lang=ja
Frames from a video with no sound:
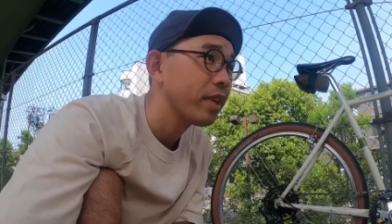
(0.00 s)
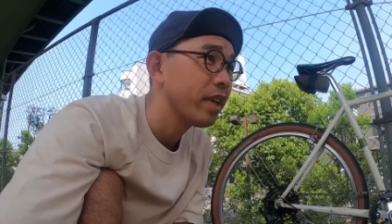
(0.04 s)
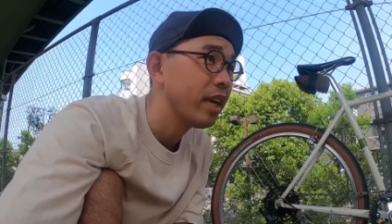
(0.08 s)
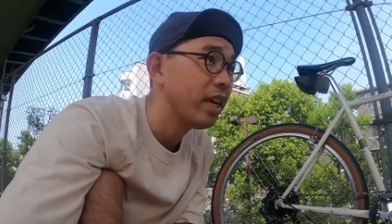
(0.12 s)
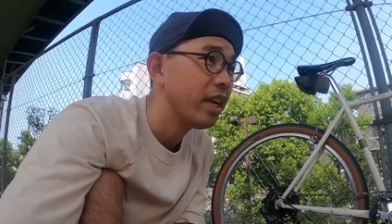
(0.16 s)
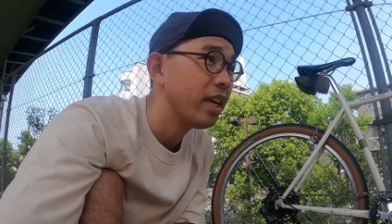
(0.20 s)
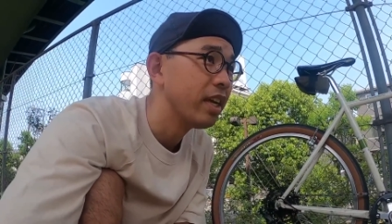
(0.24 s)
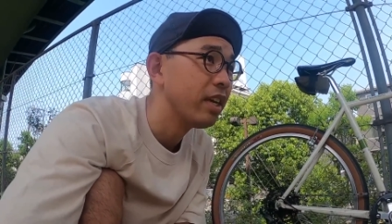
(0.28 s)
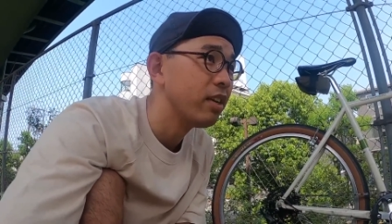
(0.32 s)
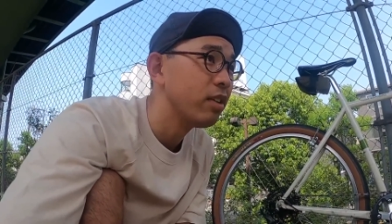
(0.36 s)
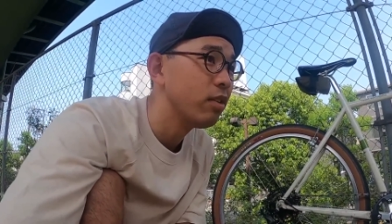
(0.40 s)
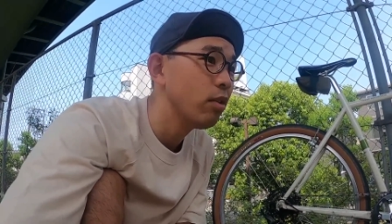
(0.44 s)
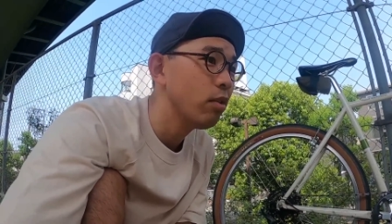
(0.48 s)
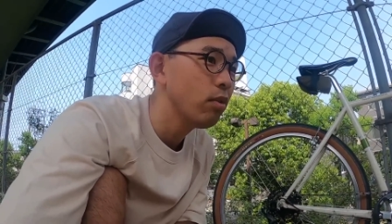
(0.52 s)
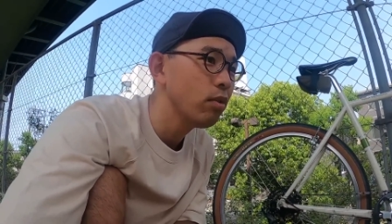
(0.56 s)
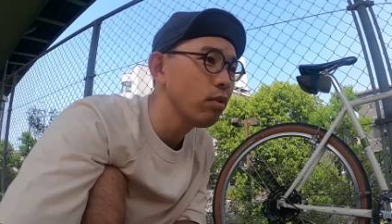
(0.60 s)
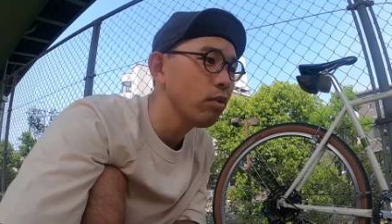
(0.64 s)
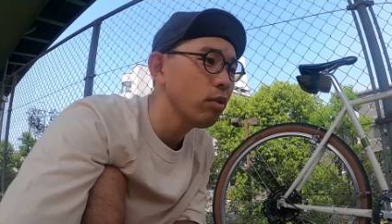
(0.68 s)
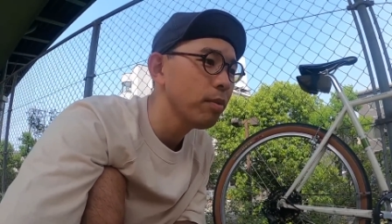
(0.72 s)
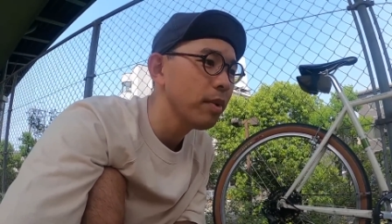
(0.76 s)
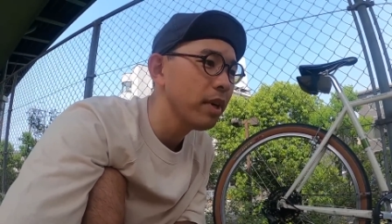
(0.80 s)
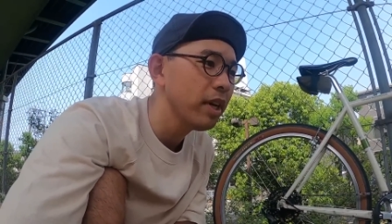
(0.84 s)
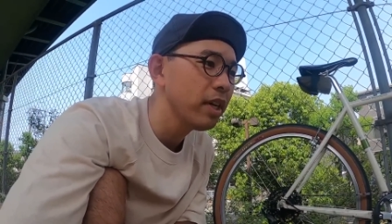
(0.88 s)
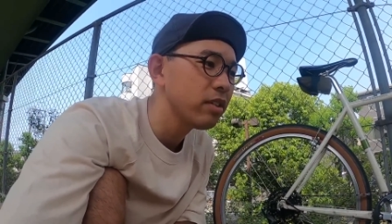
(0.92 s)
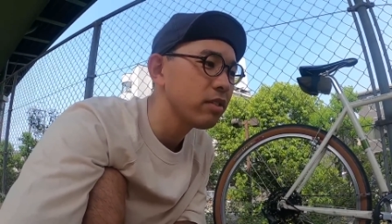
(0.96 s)
え
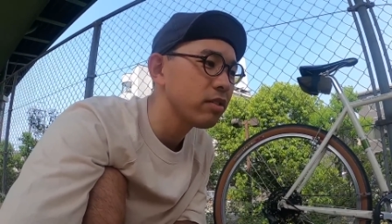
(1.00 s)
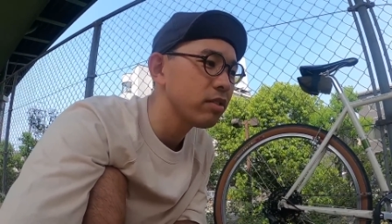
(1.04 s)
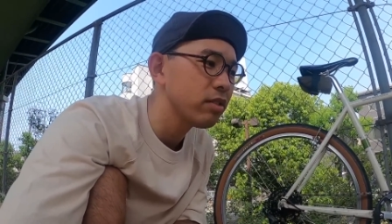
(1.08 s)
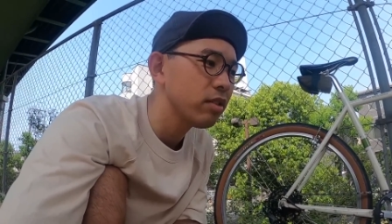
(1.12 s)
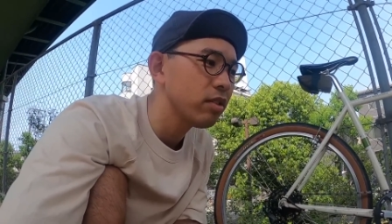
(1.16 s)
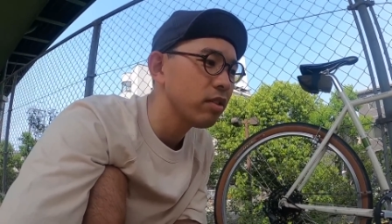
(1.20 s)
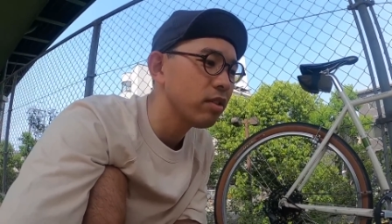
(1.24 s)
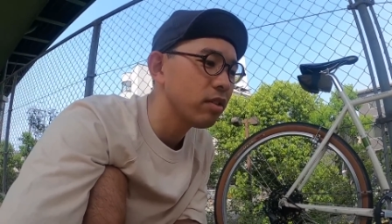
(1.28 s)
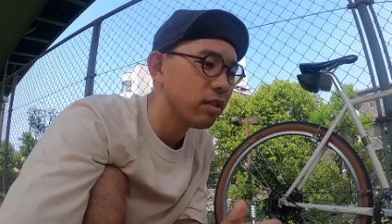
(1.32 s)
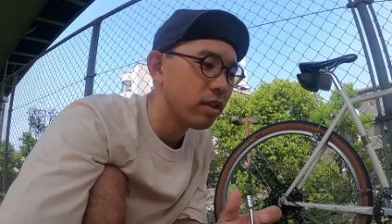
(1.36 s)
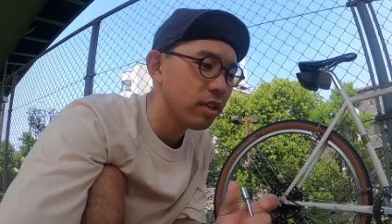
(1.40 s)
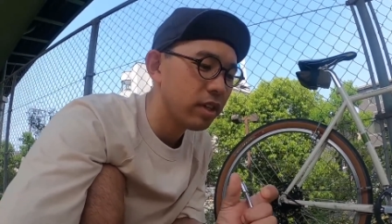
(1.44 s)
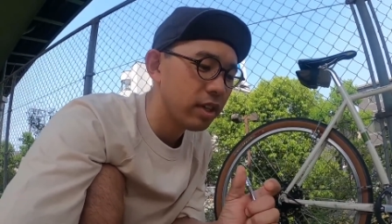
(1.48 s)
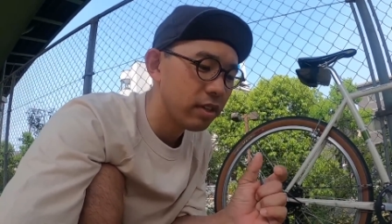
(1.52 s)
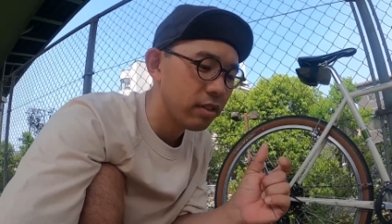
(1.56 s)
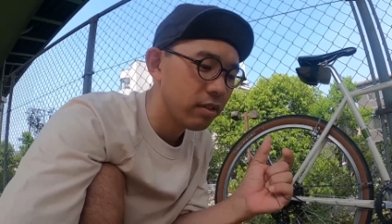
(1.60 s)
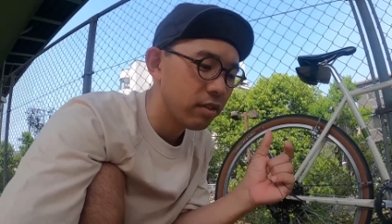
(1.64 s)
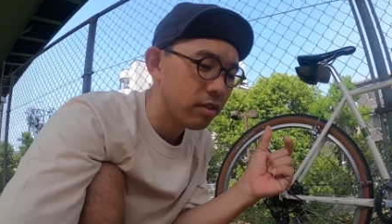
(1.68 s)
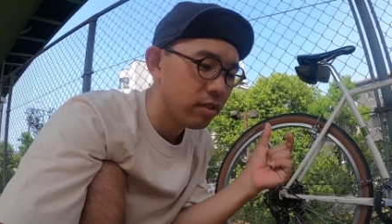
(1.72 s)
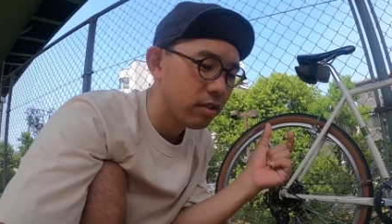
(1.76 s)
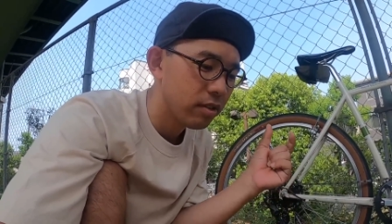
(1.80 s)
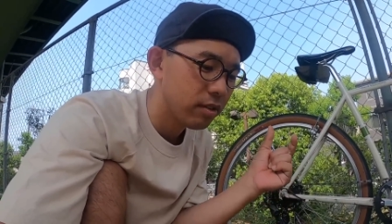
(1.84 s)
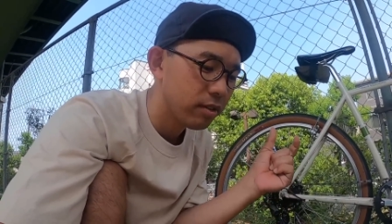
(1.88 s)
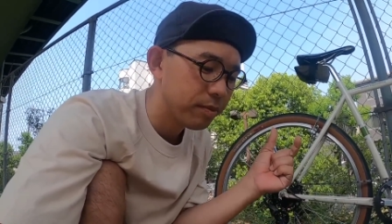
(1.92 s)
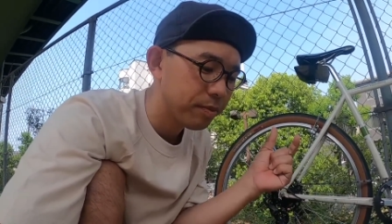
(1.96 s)
ロードバイクのあ
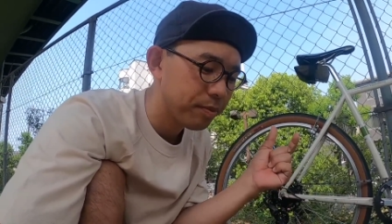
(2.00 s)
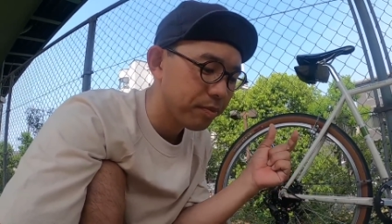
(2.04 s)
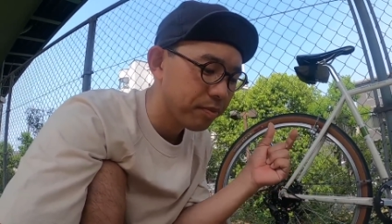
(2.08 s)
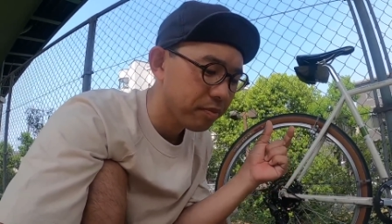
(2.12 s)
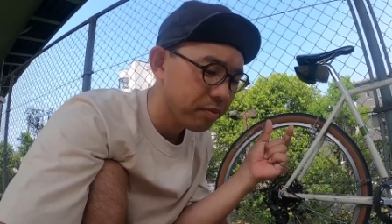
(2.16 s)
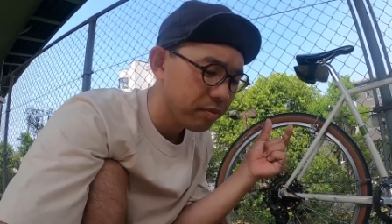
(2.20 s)
の